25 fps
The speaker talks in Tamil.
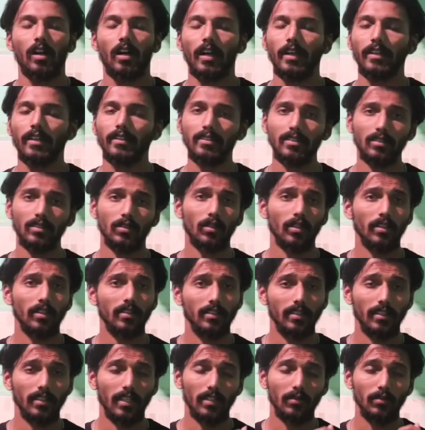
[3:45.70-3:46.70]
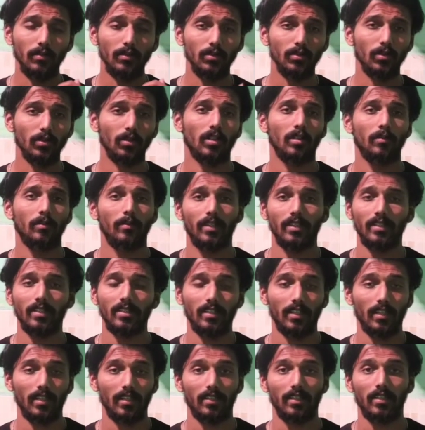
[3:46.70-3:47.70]
ஆயிரத்தி தொள்ளாயிரத்தி எழுபத்தோராம் ஆண்டு
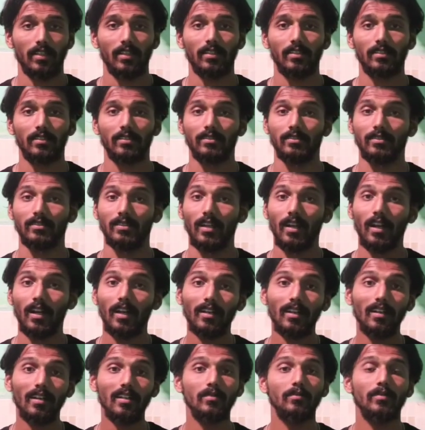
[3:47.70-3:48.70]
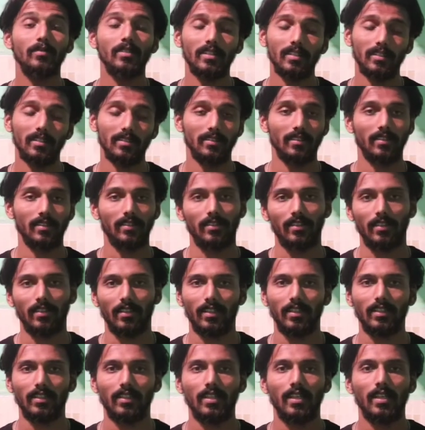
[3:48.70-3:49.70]
நடந்த நாடாளுமன்ற
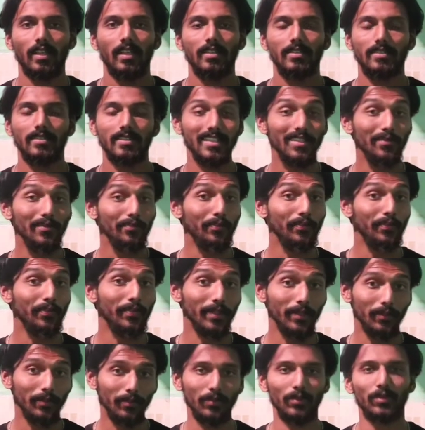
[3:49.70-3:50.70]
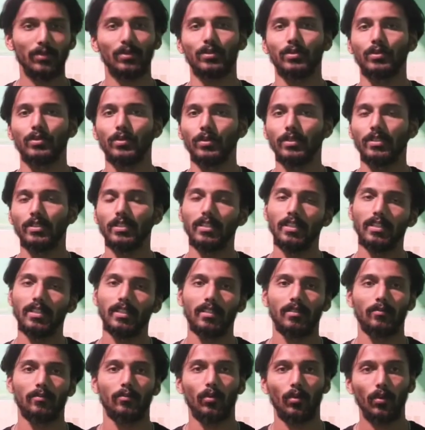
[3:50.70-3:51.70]
தேர்தலில் ஸ்ரீபெரும்பூர்
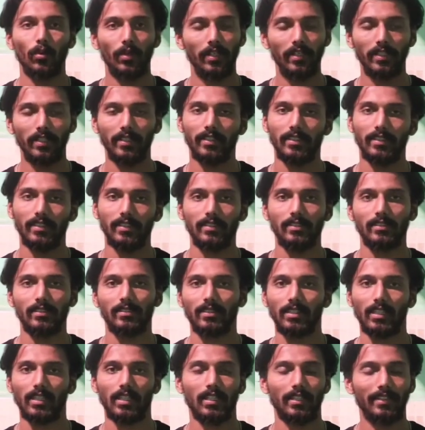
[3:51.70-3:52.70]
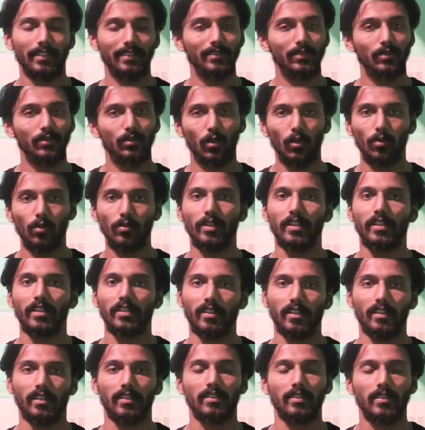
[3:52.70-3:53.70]
தொகுதியில் போட்டியிட்டு கக்கன்
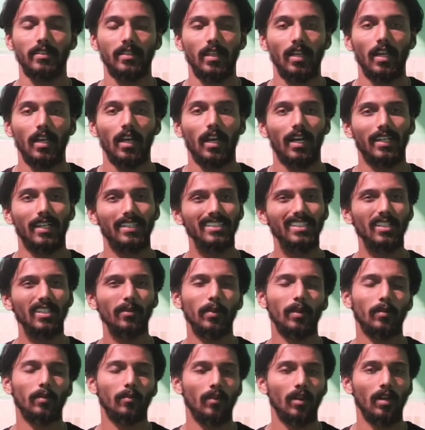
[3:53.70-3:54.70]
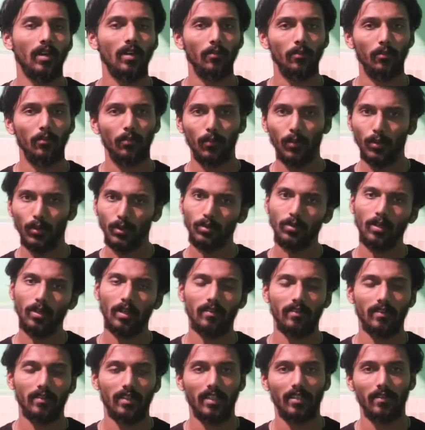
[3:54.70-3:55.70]
தோல்வி அதுக்கப்புறமா பொது
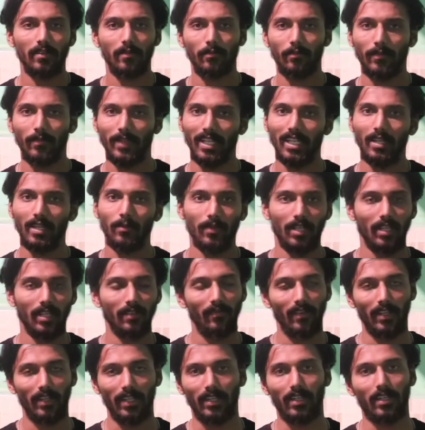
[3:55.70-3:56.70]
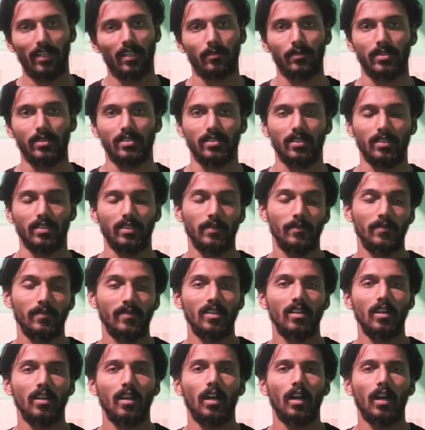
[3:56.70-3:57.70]
அளவில் மெல்ல மெல்ல விலக ஆரம்பிச்சிட்டாரு
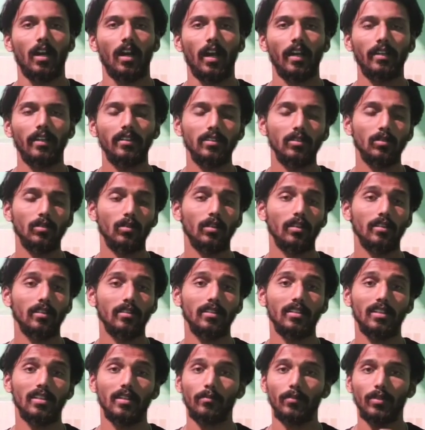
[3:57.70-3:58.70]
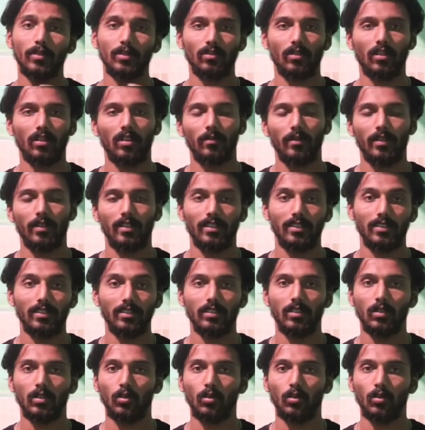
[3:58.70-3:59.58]
ஆயிரத்தி தொள்ளாயிரத்தி எண்பத்தோராம் ஆண்டு